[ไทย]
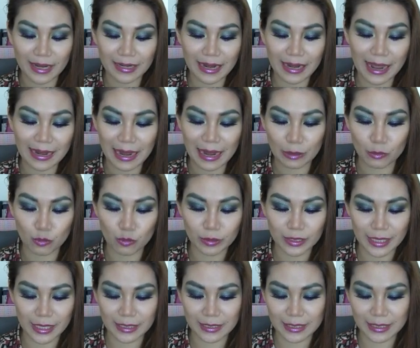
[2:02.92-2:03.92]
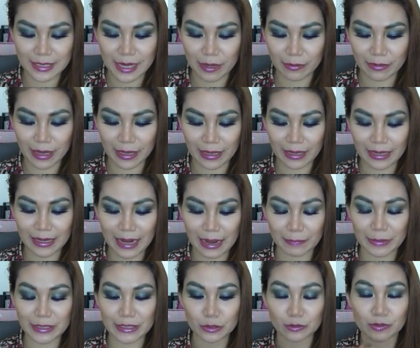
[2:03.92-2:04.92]
เล็กน่ารักกุ๊กกิ๊กทีเดียวนะคะ ขนาด
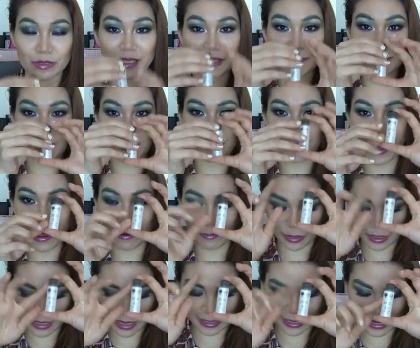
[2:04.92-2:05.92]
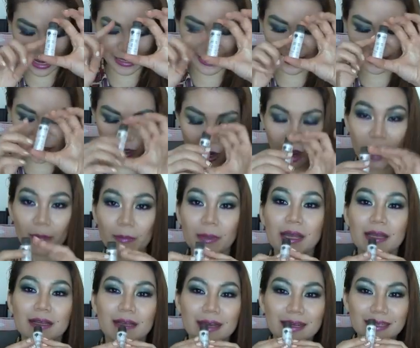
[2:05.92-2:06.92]
บรรจุ 10 ml ด้วยกันนะคะอันนี้ชอบ
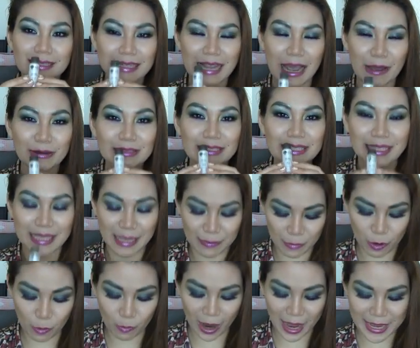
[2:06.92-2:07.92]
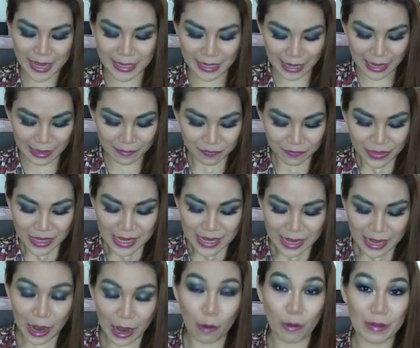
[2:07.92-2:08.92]
ก็คือกะว่าจะเก็บเอาไว้นะคะ
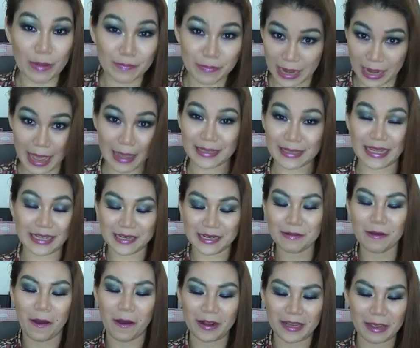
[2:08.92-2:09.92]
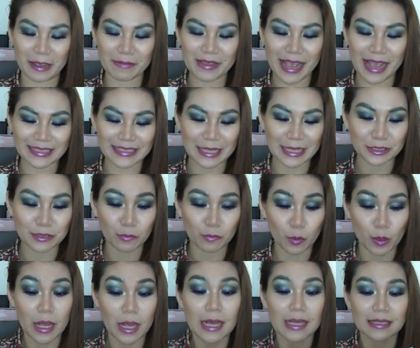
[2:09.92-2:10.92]
เอาไว้เปล่ายังไม่ยังไม่อยากใช้จนห
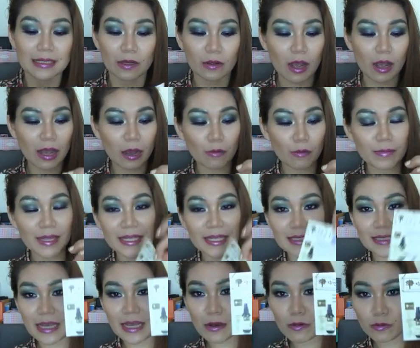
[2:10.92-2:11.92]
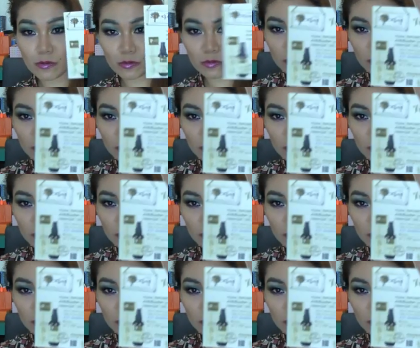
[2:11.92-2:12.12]
มด แล้วก็เขามีเจ้า